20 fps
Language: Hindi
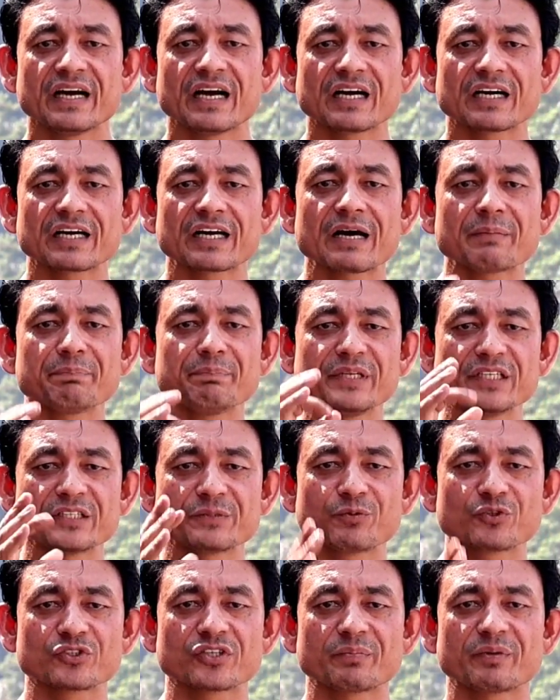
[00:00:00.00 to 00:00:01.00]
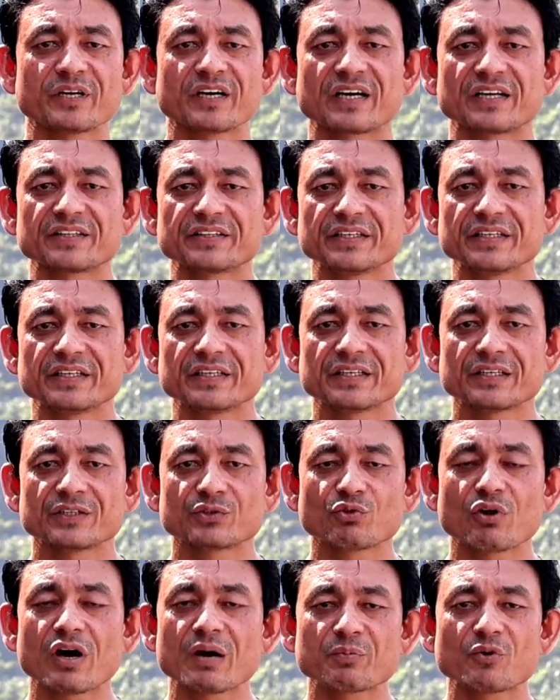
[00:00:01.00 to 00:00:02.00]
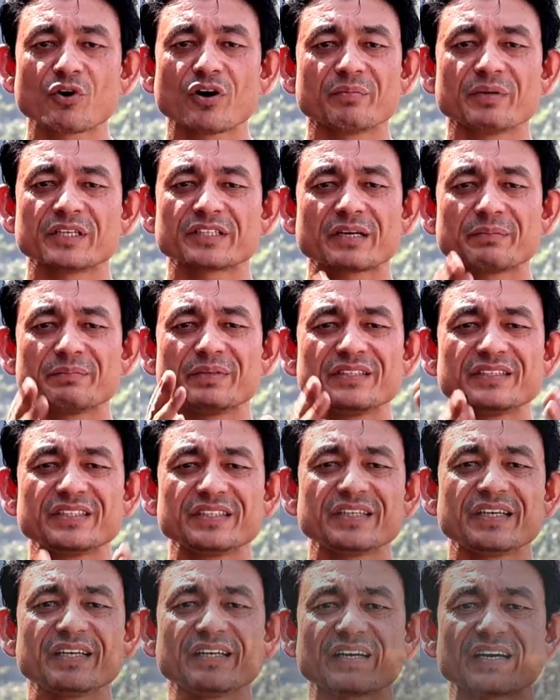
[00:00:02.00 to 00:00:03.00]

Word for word: अगर आप 20 पुशअप लगाते हैं तो आपको हमेशा 20 ही नहीं